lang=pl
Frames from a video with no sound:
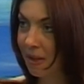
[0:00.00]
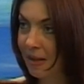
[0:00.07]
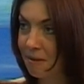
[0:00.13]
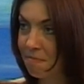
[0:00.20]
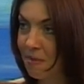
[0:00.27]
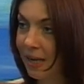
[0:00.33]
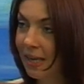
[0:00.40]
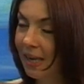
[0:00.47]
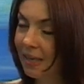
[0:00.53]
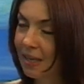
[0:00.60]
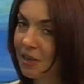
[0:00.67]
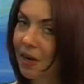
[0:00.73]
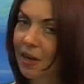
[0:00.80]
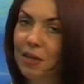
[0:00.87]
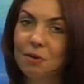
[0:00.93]
E, pani
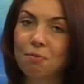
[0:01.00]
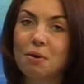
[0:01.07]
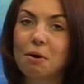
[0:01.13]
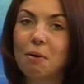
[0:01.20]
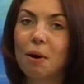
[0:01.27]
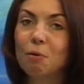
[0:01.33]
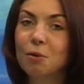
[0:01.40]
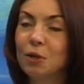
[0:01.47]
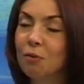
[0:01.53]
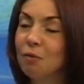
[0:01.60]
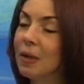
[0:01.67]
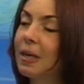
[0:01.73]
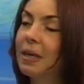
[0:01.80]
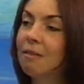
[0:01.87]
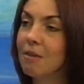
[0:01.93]
Agnieszka też brała udział
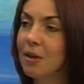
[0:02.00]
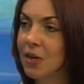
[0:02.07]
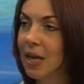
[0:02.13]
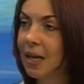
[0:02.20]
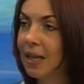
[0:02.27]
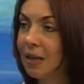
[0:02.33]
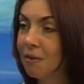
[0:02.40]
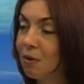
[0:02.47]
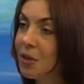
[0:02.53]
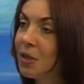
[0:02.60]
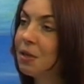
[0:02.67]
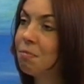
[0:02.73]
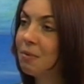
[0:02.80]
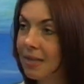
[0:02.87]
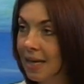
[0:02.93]
w takich warsztatach
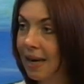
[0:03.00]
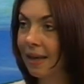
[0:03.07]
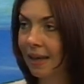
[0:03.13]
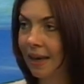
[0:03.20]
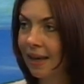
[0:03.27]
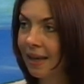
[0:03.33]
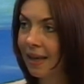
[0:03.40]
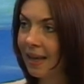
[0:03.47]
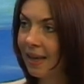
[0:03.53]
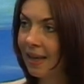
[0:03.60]
właśnie pisania.